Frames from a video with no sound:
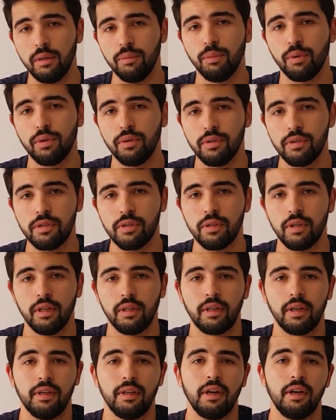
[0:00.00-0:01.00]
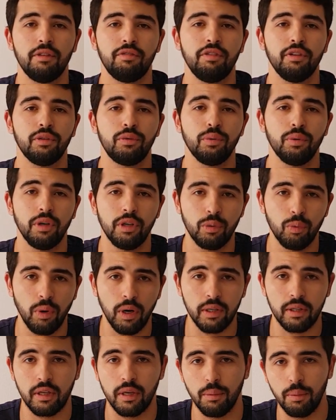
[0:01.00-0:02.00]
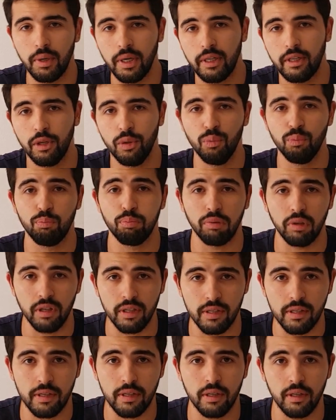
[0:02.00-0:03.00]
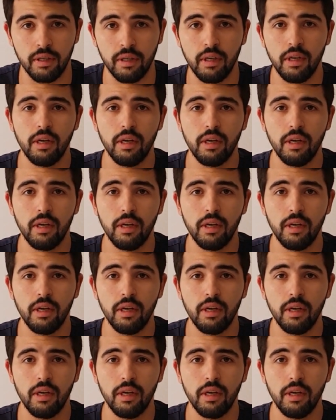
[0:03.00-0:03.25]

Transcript: amoroso entre André Ventura, Eduardo Cabrita e um polícia,